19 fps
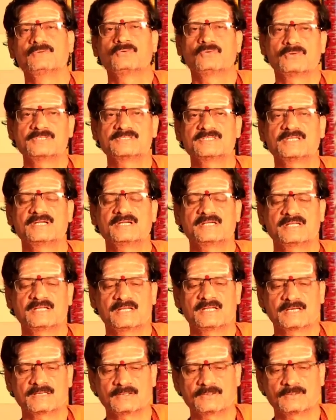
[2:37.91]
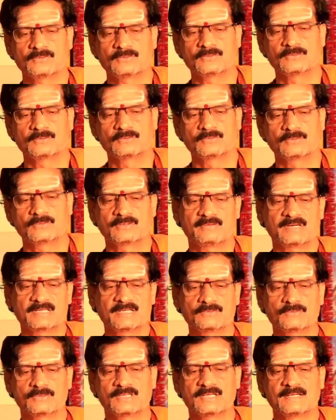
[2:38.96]
హోల్సేల్ రిటైల్ రంగంలో ఉన్న
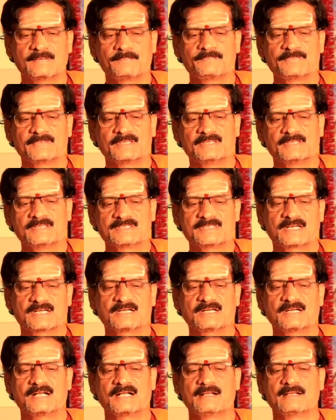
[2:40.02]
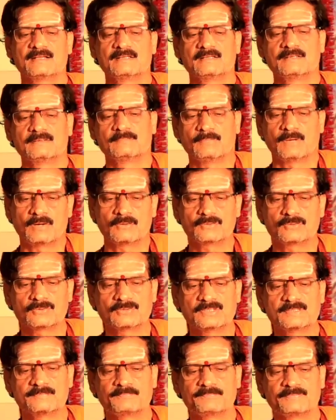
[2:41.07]
వాళ్ళకి కూడా చక్కగా
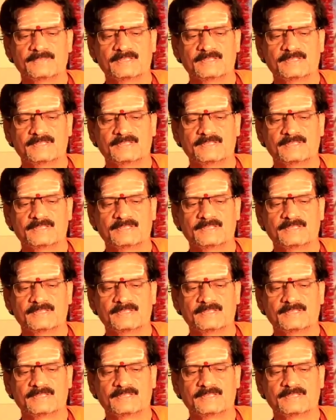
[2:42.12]
బాగుంటుంది